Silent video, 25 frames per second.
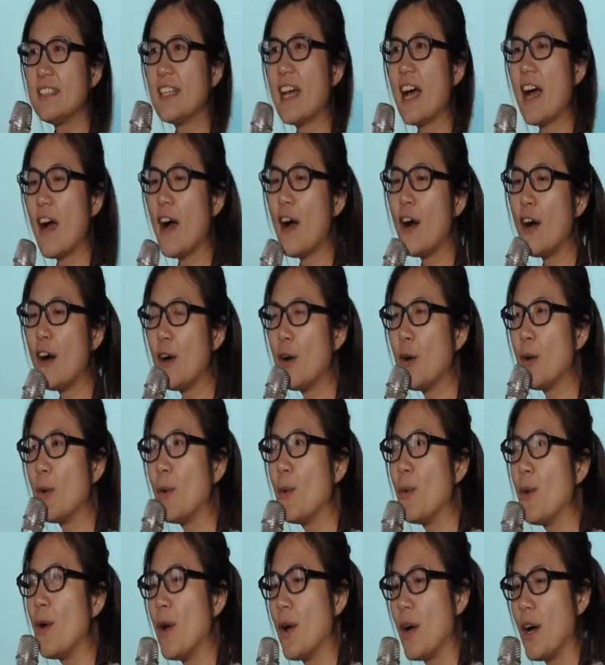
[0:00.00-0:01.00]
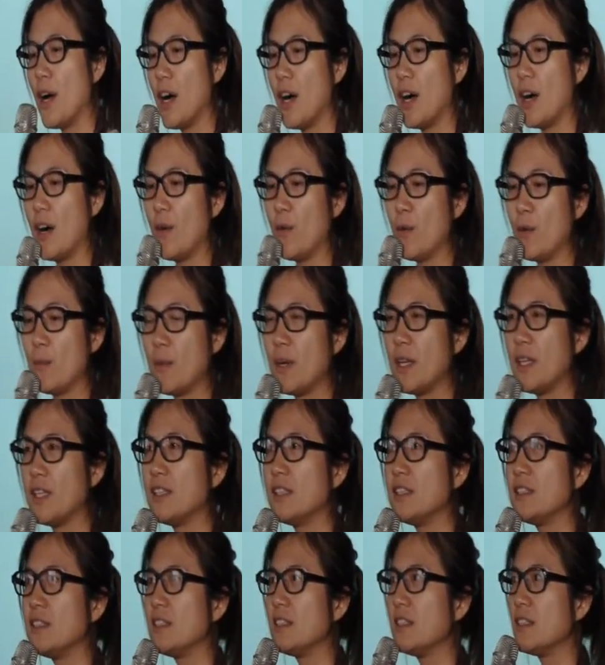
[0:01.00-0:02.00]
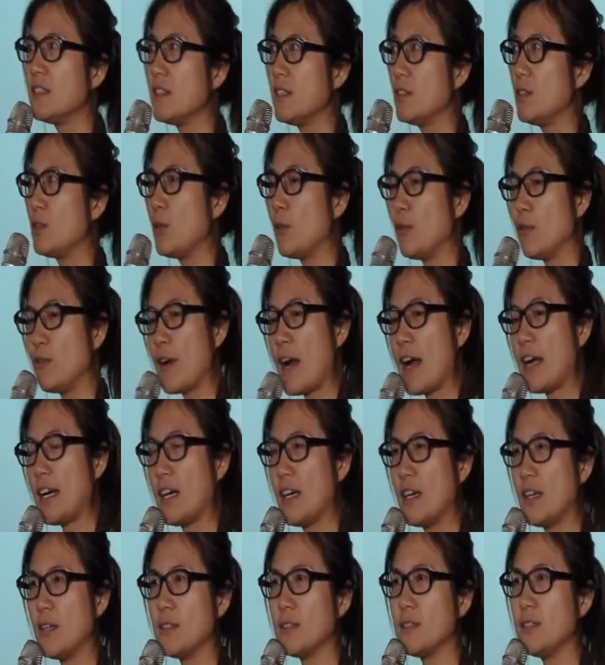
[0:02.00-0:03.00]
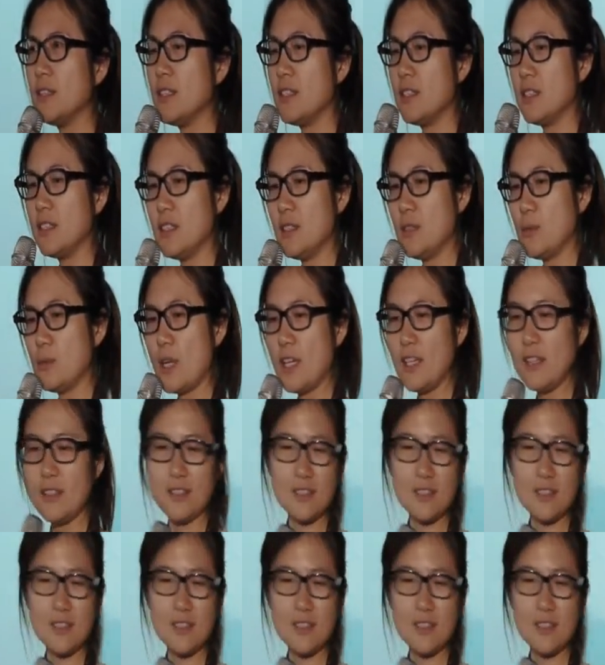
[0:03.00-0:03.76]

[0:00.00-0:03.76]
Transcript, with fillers: 然后呃我们出发呃这是诶。